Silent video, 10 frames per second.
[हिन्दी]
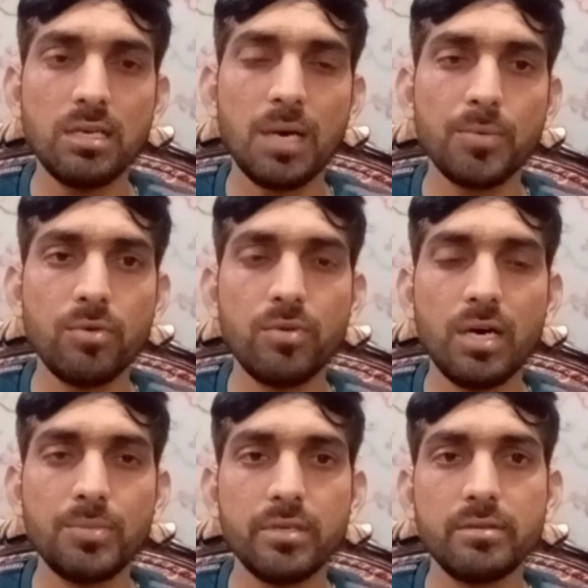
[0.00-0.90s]
लिए आपको
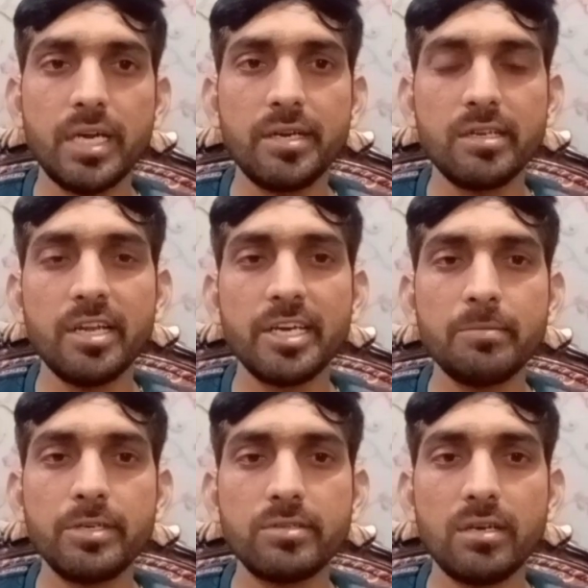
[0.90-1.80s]
वहाँ पे रेंटल
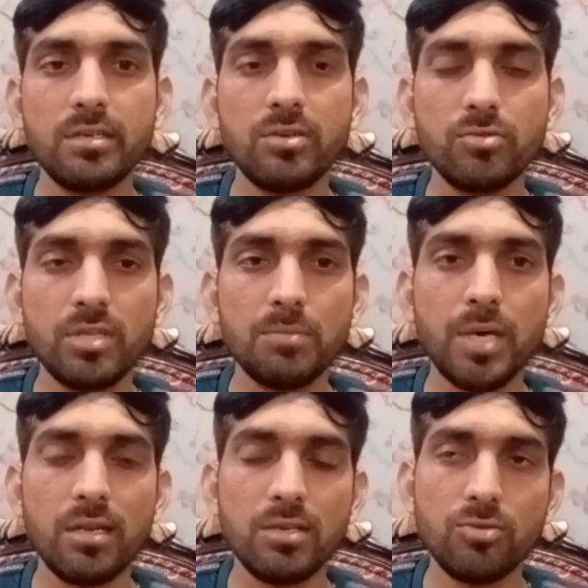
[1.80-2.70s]
एग्रीमेंट चाहिए होता है
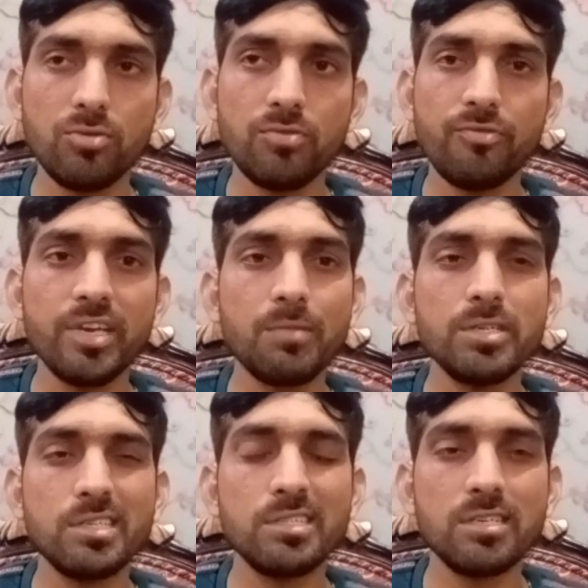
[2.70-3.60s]
पहले तो
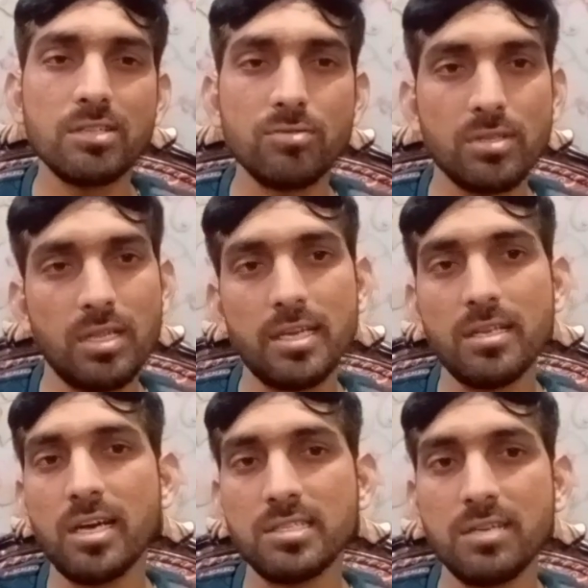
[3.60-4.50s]
फेक भी चल जाते होते थे
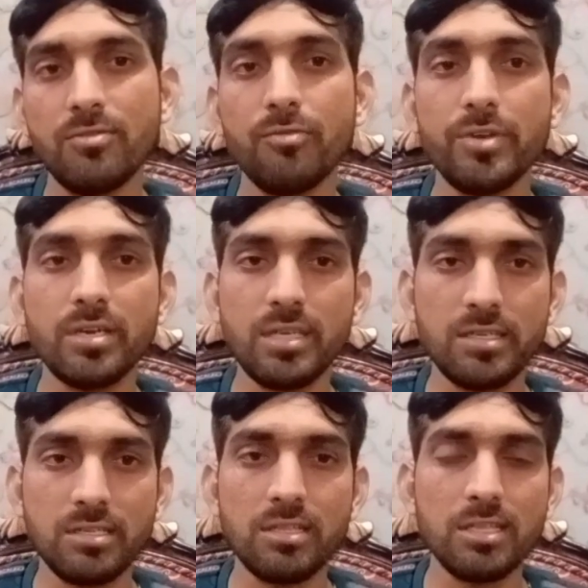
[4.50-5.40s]
लेकिन आजकल वो फेक
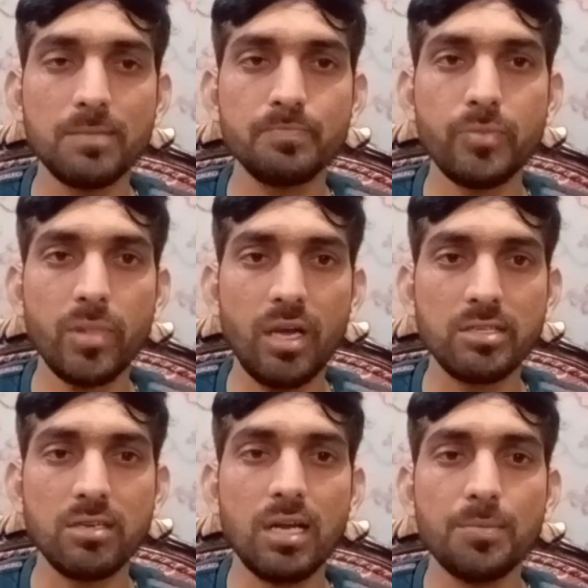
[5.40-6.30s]
नहीं चलते
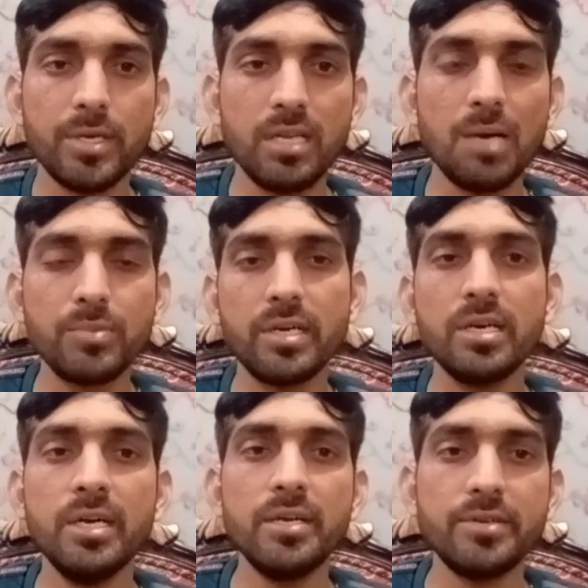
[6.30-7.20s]
आजकल आपके नाम का
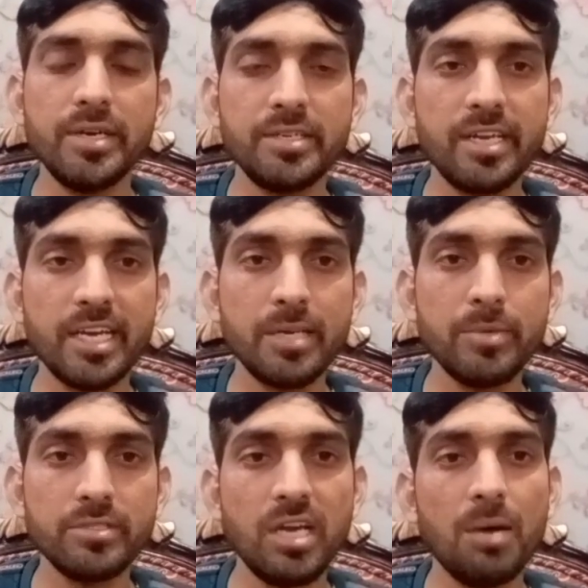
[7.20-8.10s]
रेंटल
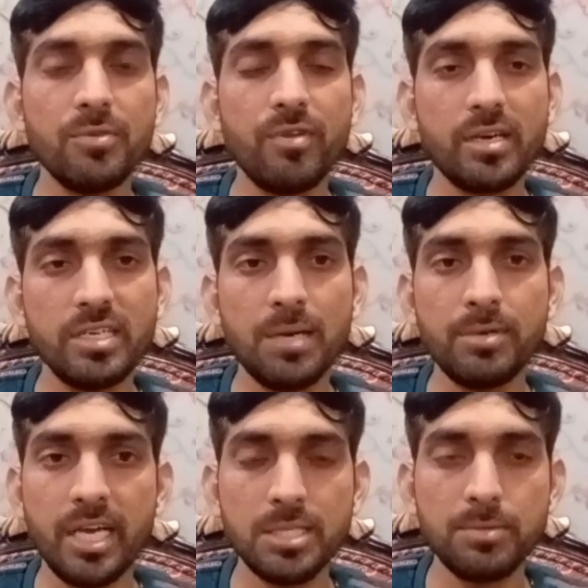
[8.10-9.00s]
एग्रीमेंट जहाँ पे बाकी
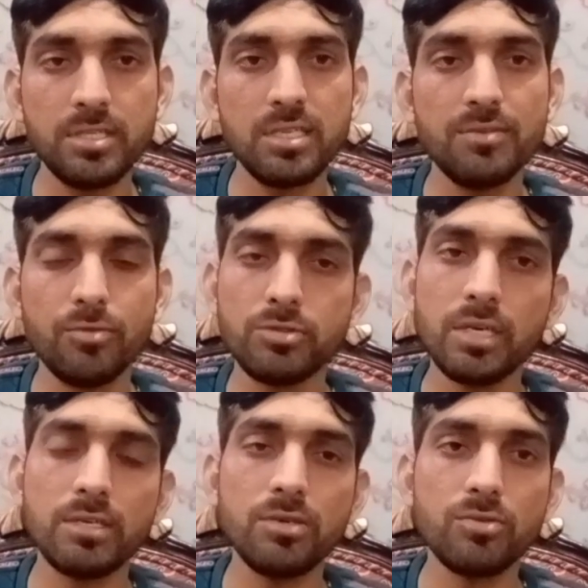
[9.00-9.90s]
आप रहाइश भी दे रहे हैं वो
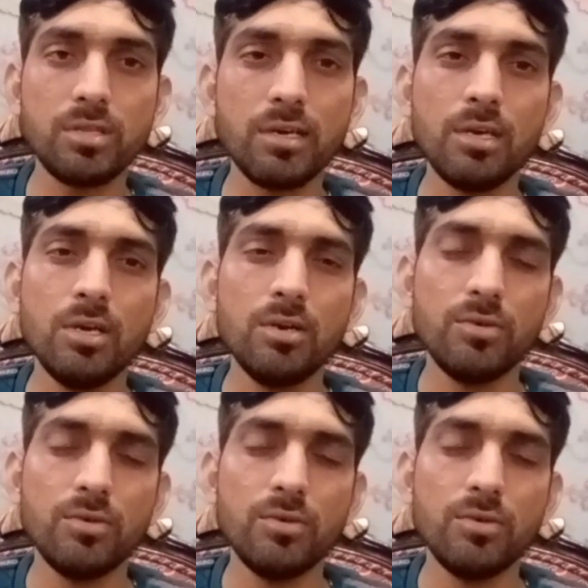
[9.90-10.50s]
चाहिए होता है